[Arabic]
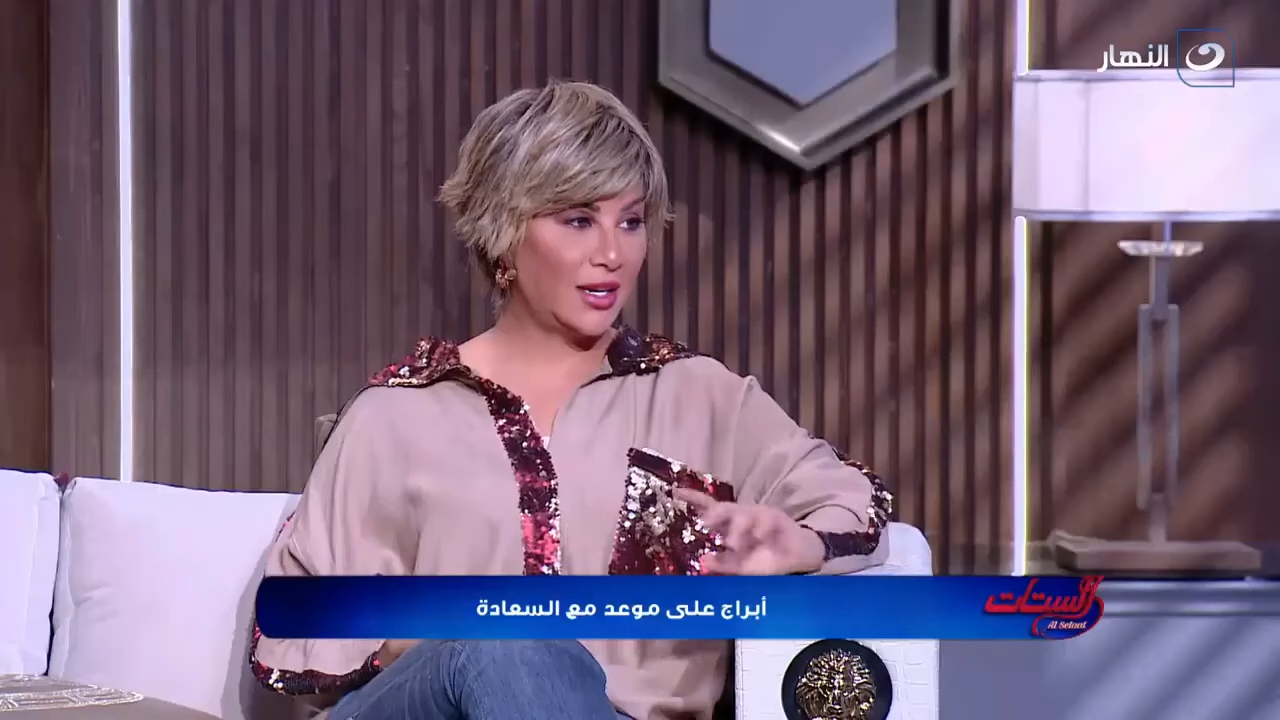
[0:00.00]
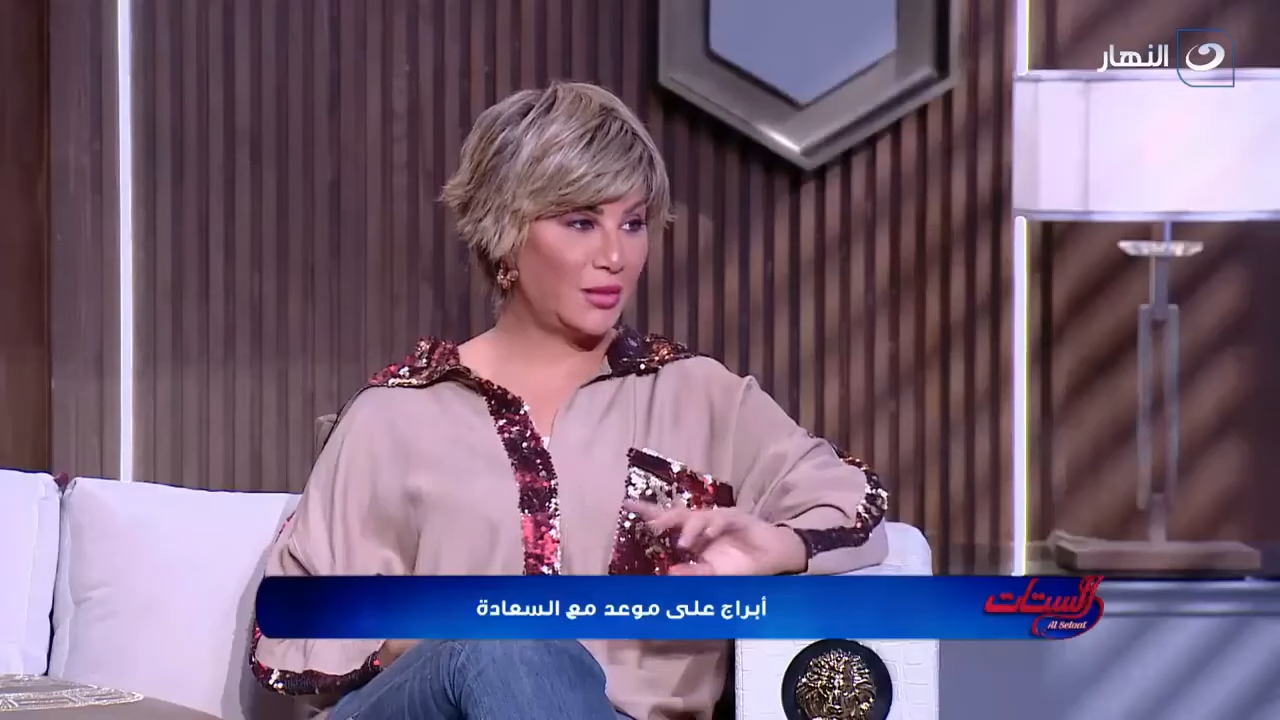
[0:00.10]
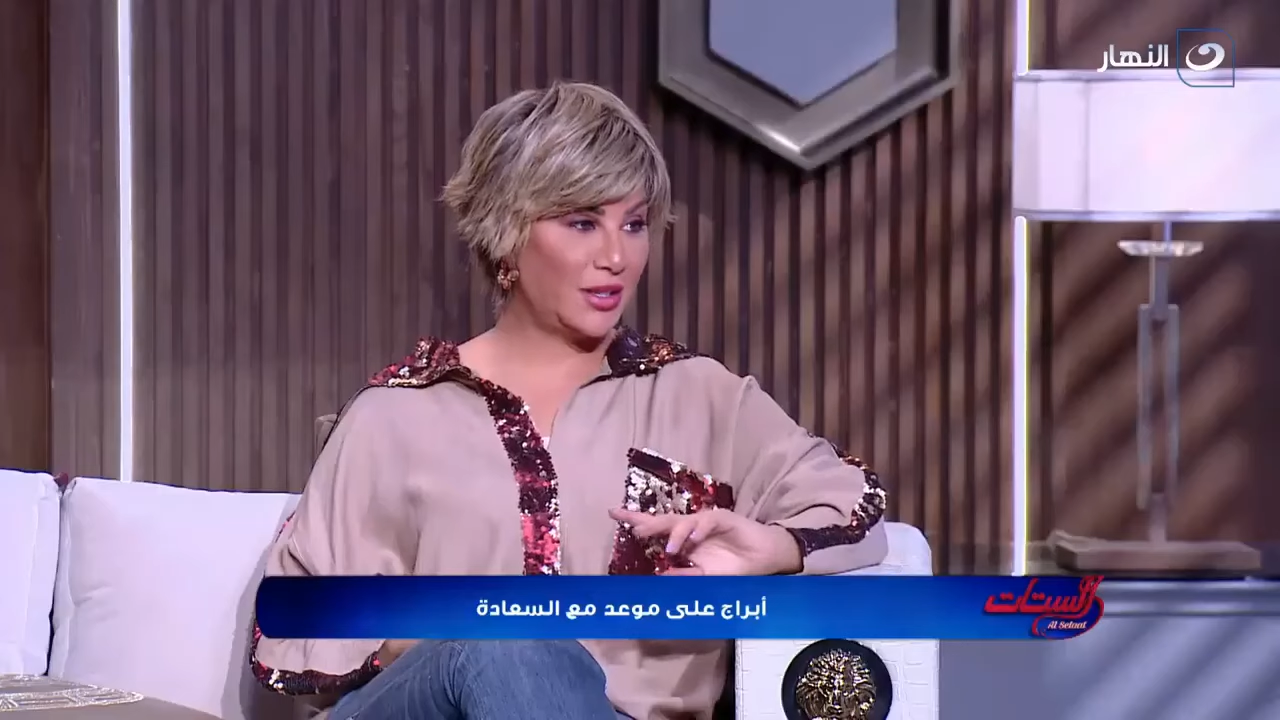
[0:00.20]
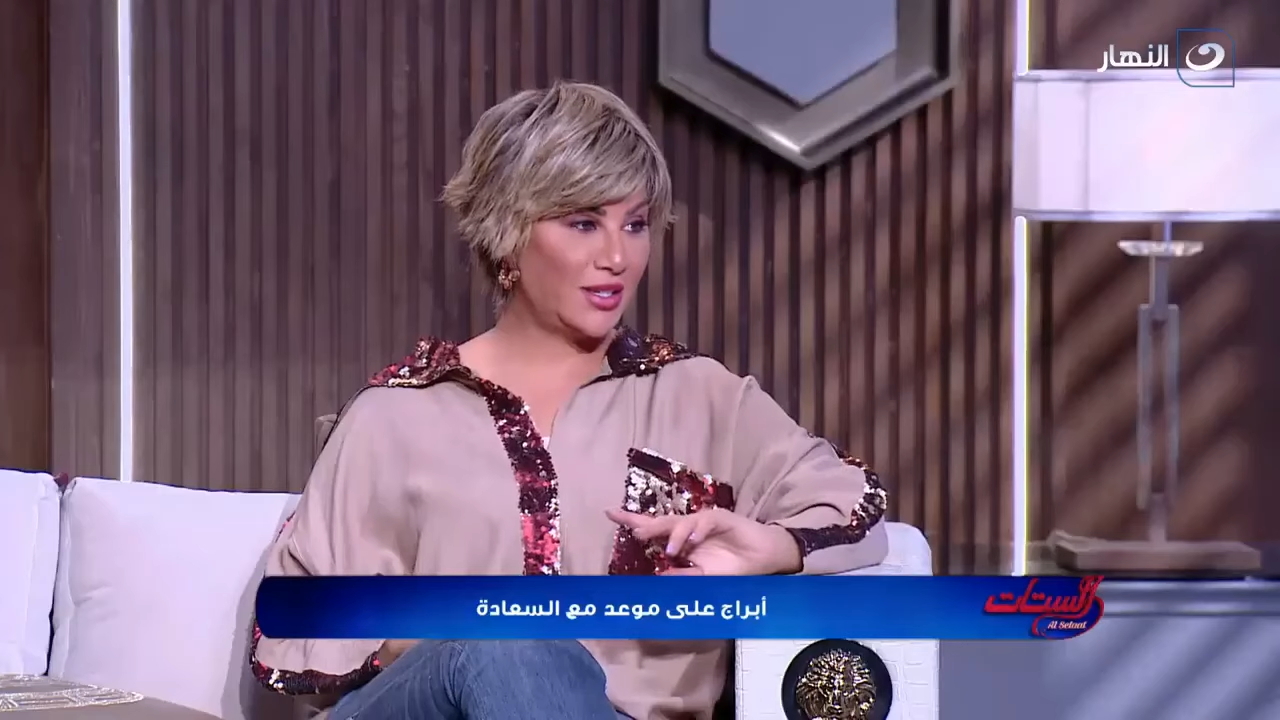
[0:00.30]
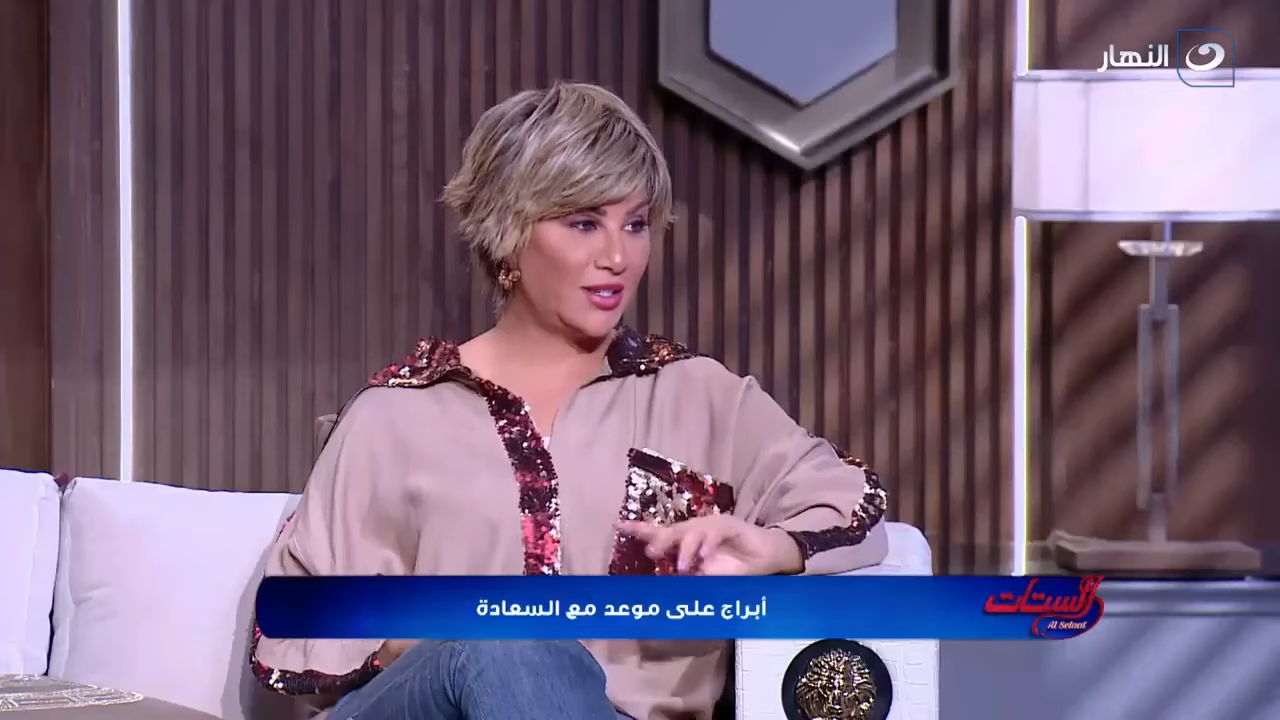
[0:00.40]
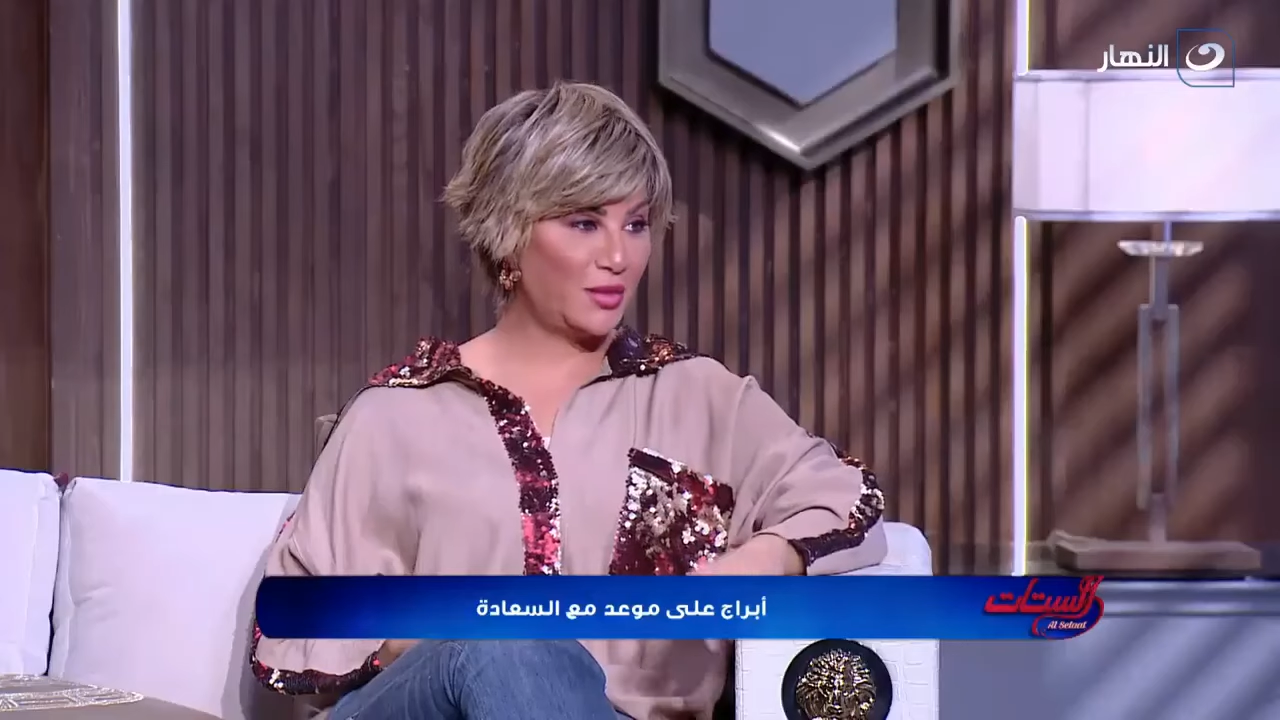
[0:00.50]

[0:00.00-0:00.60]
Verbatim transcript: انا من